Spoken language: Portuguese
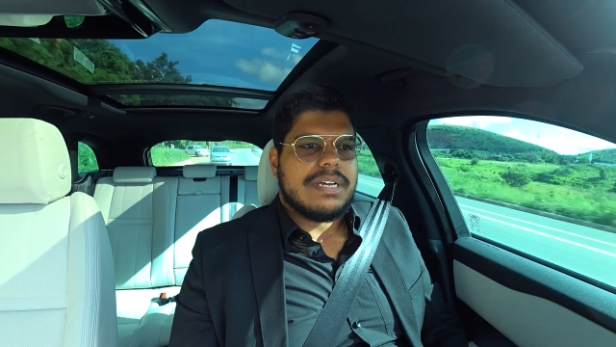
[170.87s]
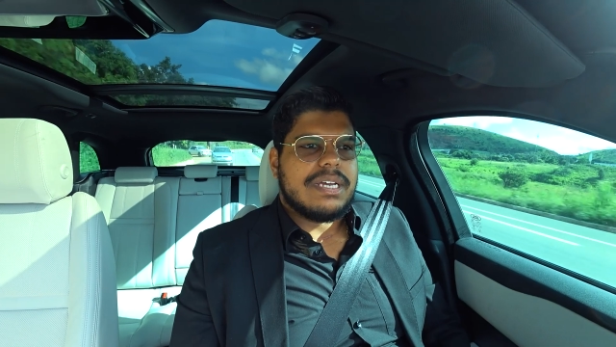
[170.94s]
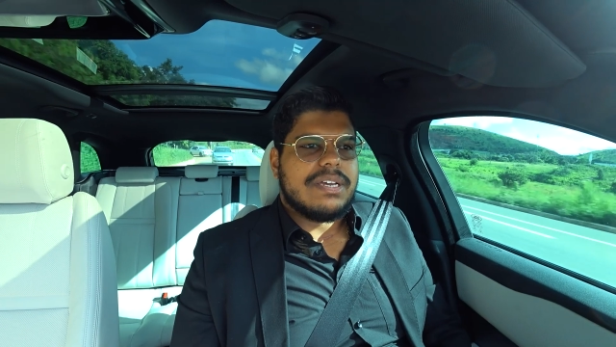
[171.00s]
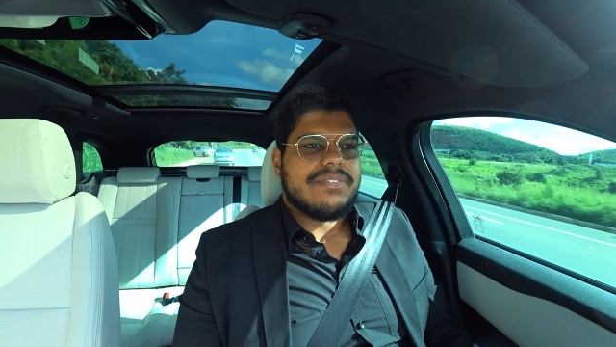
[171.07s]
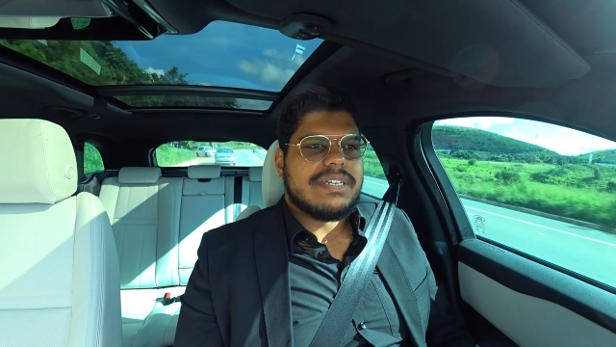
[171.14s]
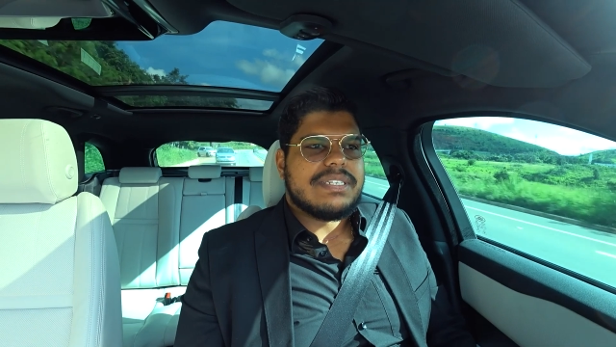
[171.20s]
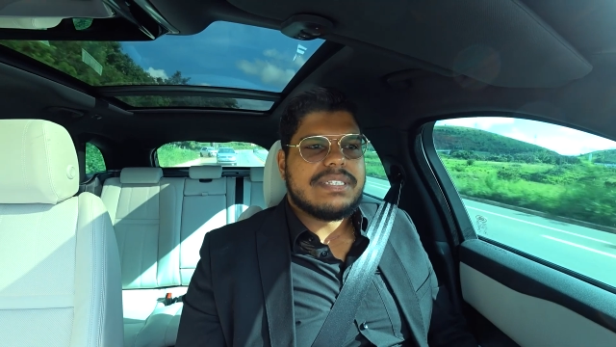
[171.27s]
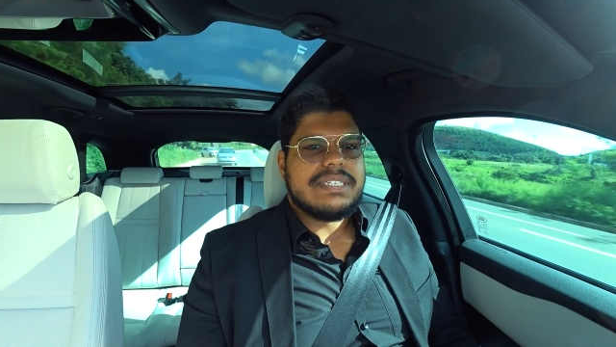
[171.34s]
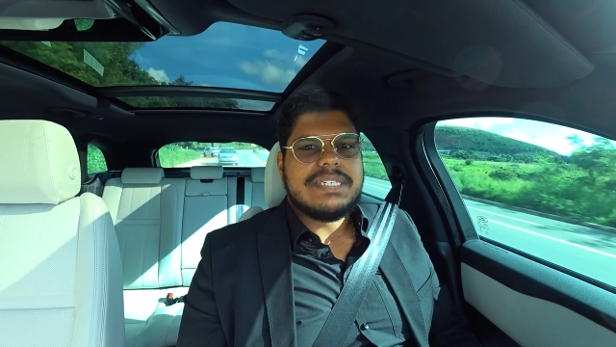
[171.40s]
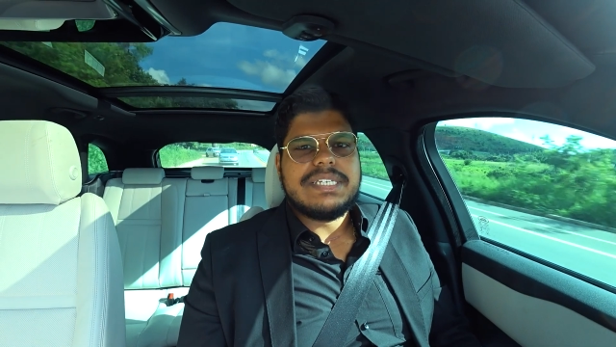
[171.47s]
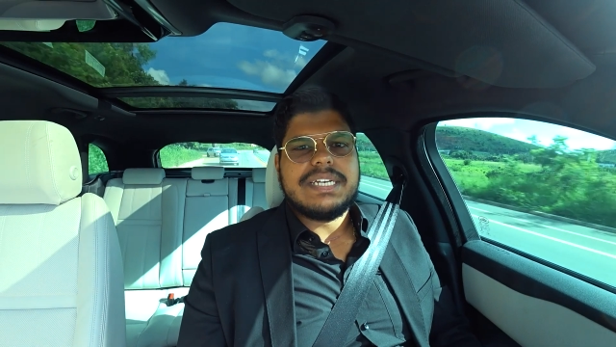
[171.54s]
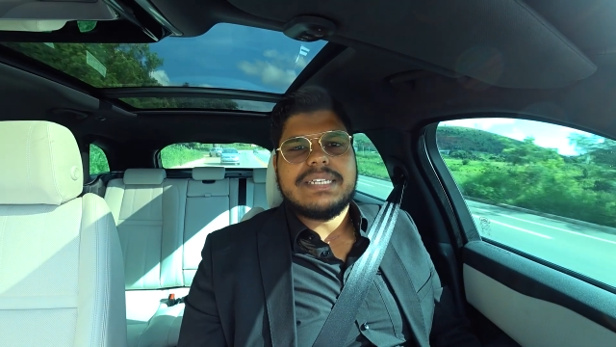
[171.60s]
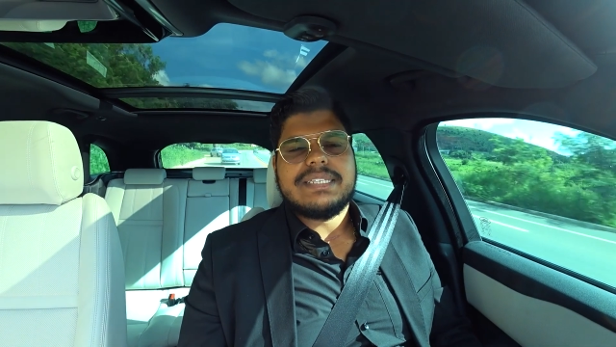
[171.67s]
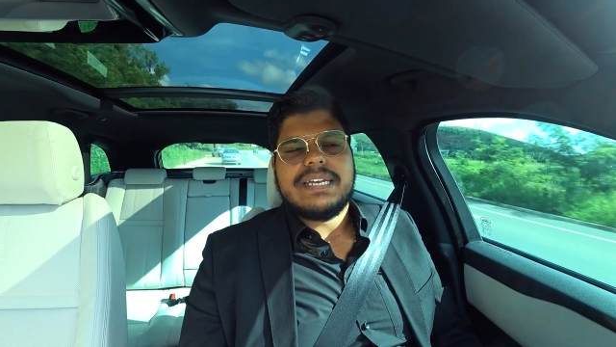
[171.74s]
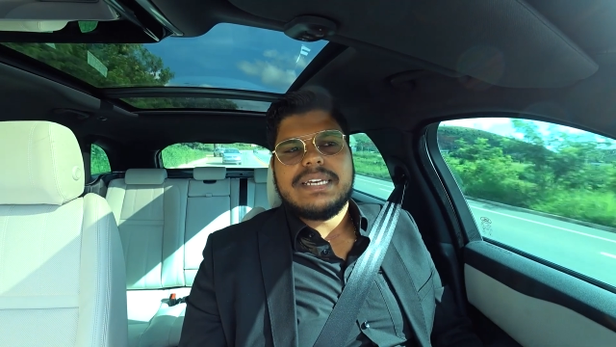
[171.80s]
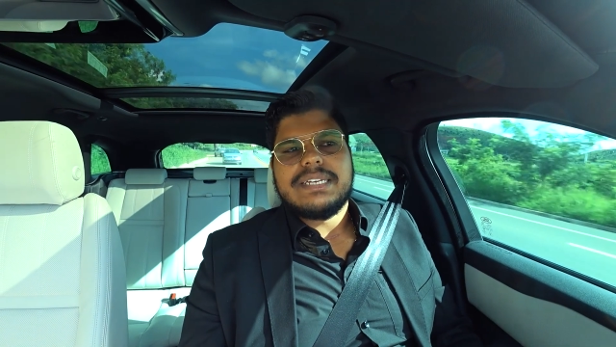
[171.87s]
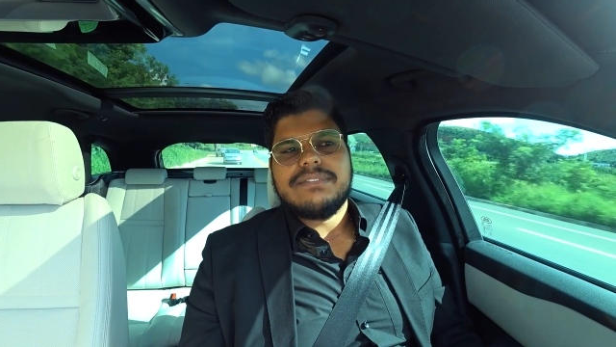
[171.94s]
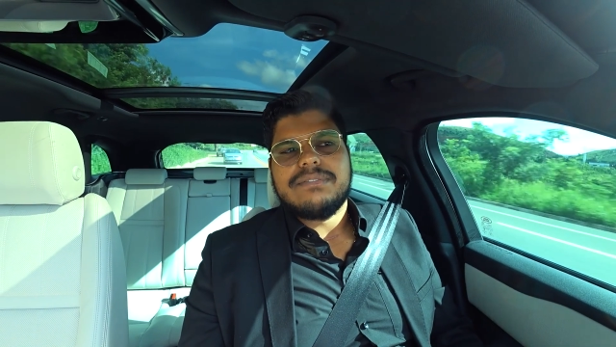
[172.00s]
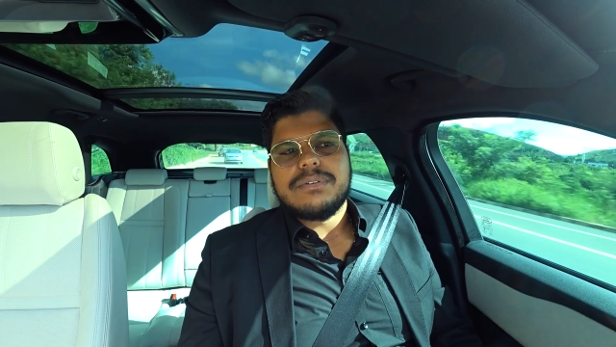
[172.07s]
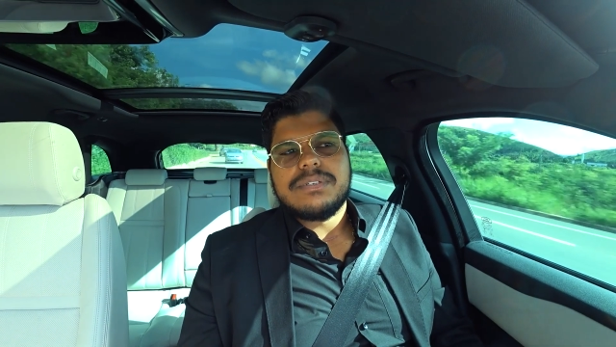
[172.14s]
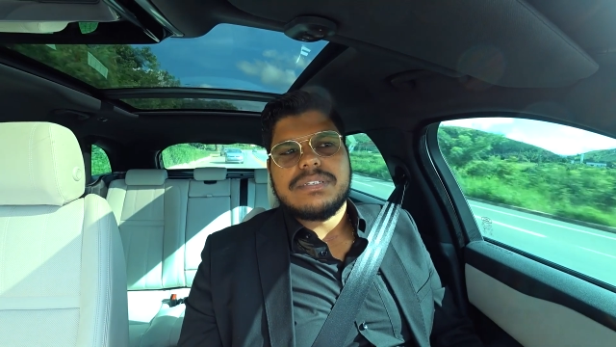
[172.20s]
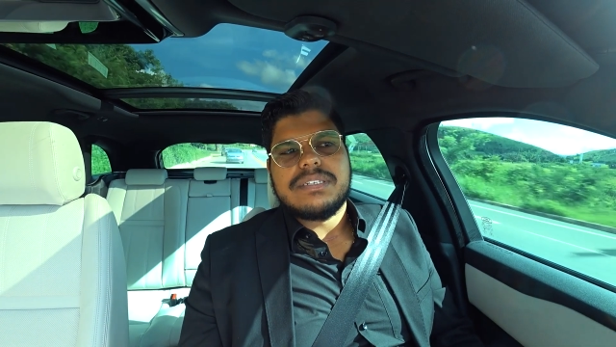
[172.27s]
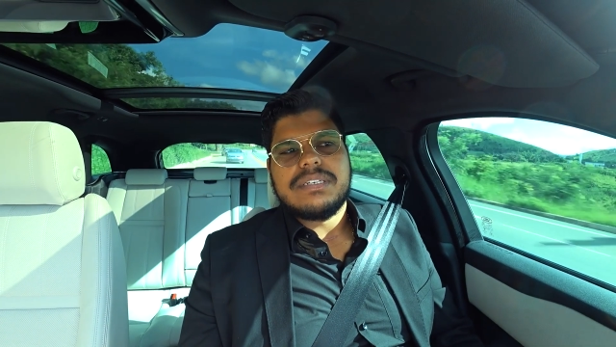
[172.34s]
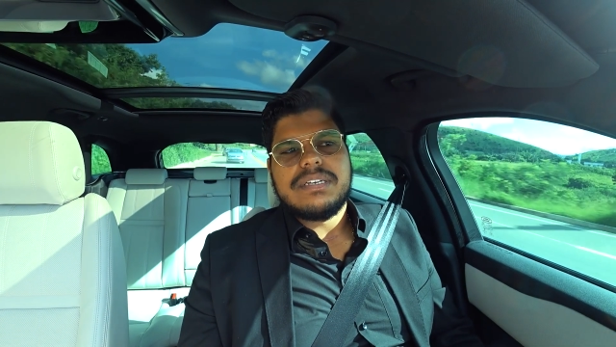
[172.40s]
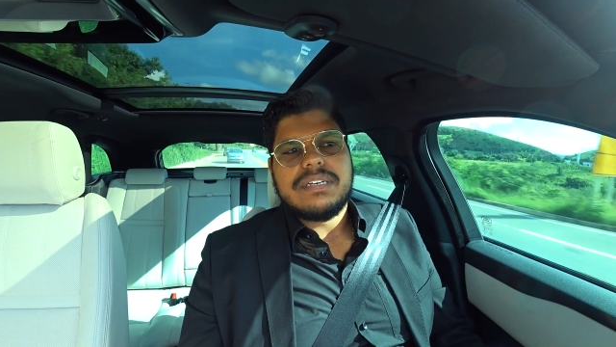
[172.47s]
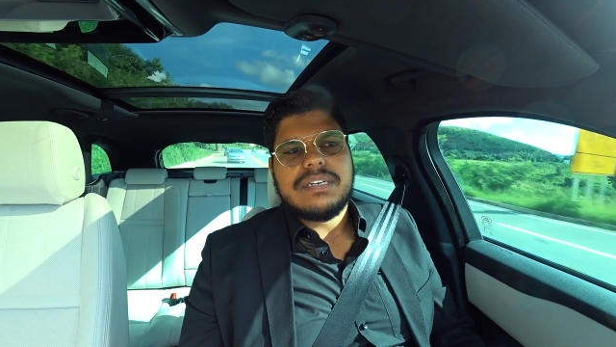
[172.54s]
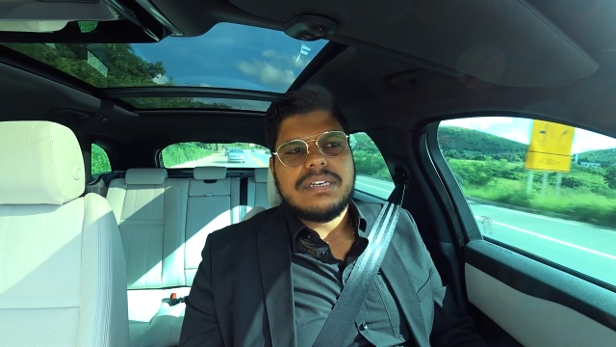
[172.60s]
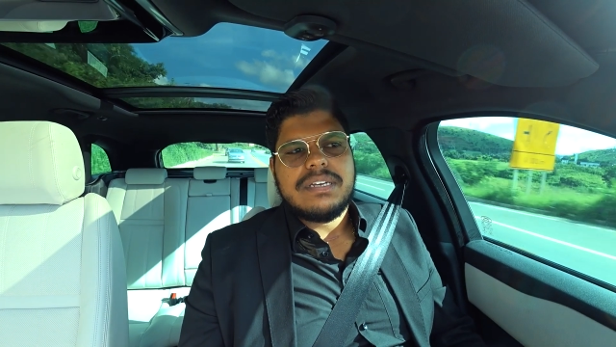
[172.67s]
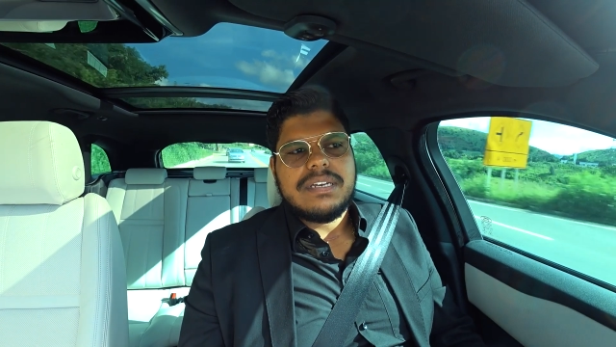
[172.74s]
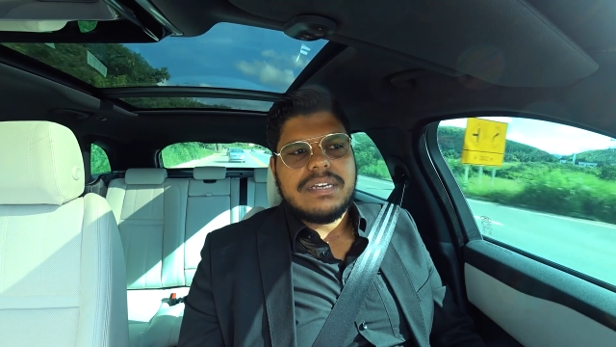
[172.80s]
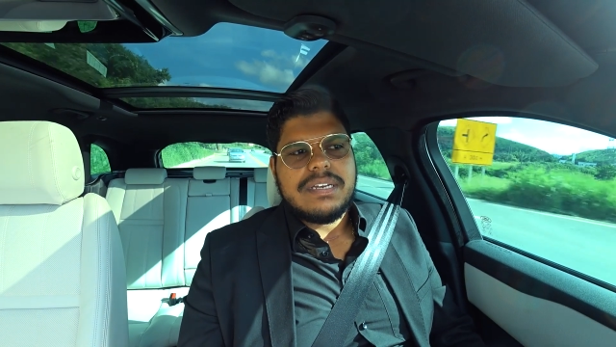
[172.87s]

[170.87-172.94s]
ele vai sentir até que você.